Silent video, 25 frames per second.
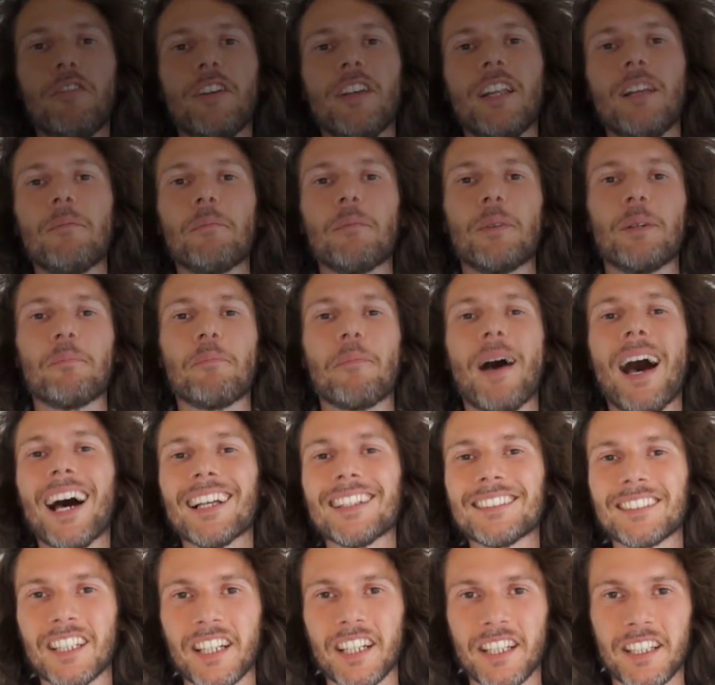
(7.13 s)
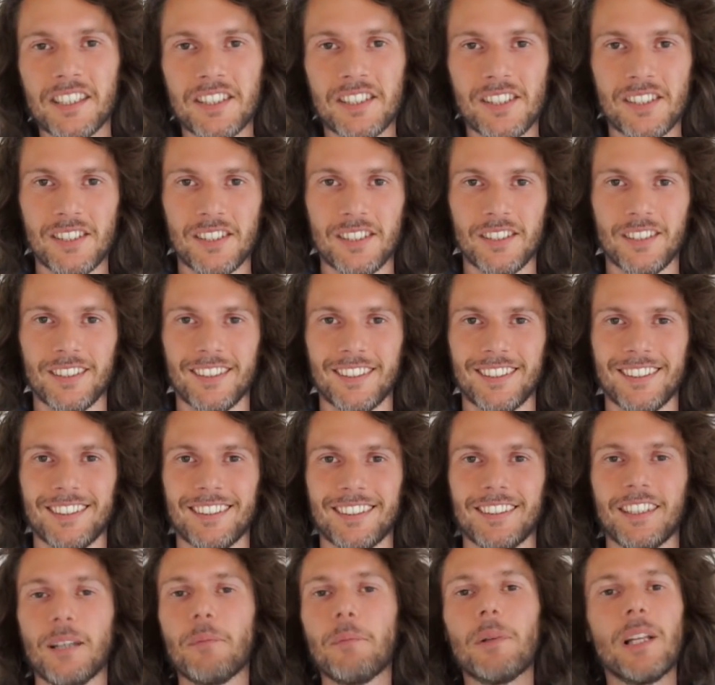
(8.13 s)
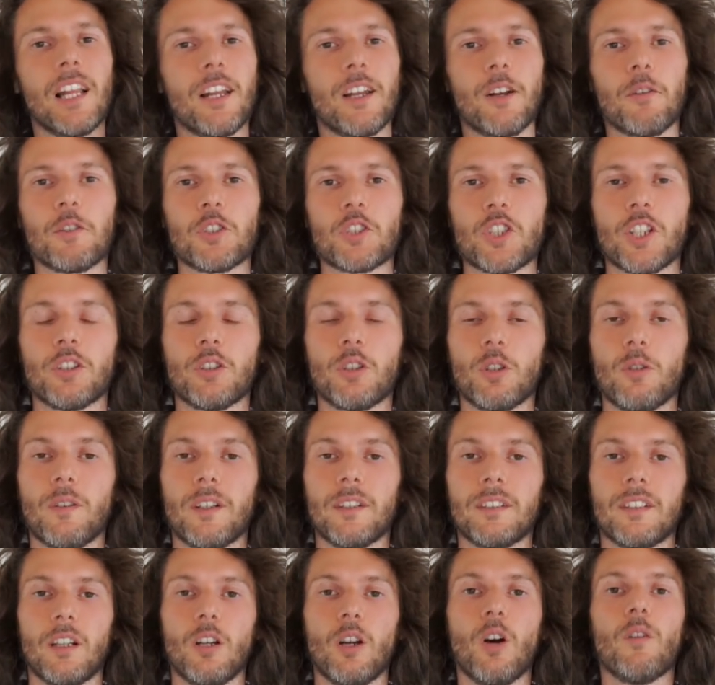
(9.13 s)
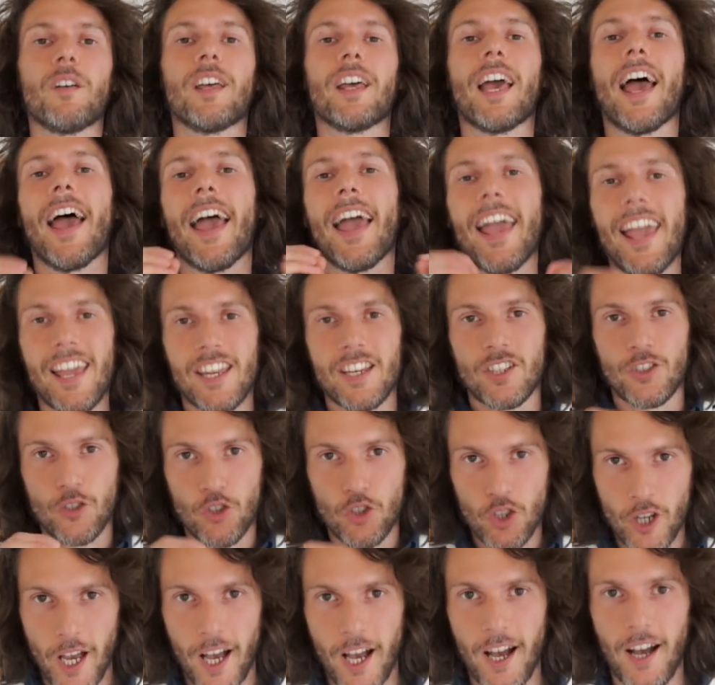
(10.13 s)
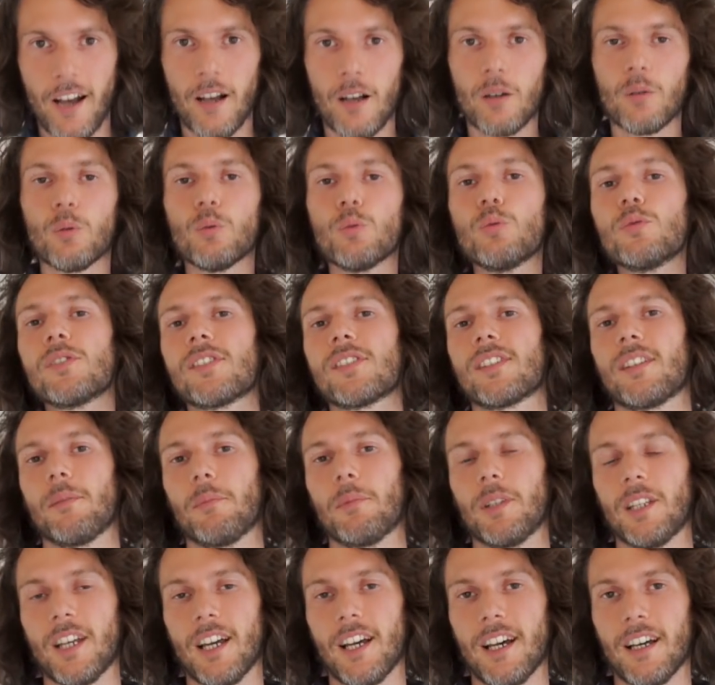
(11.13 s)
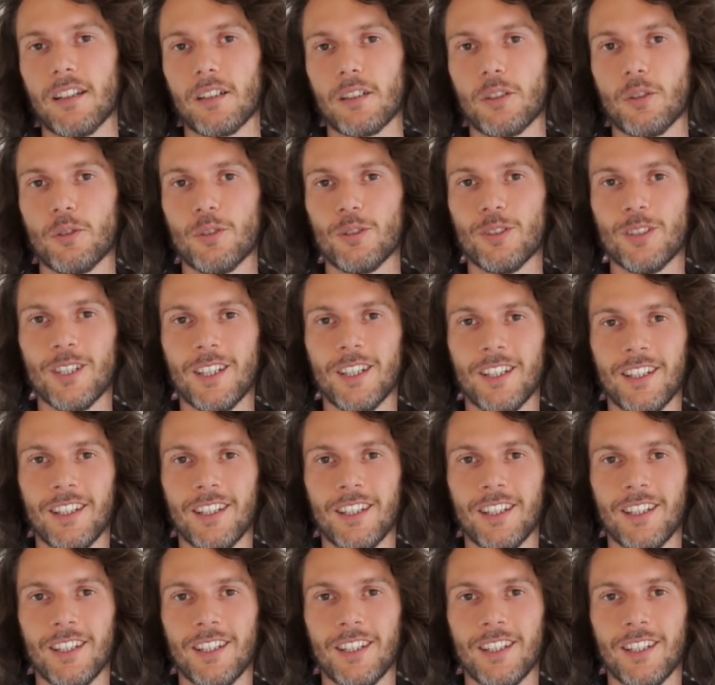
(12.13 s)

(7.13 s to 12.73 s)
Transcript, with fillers: film Matrix eh, del 1999 è già un seminario.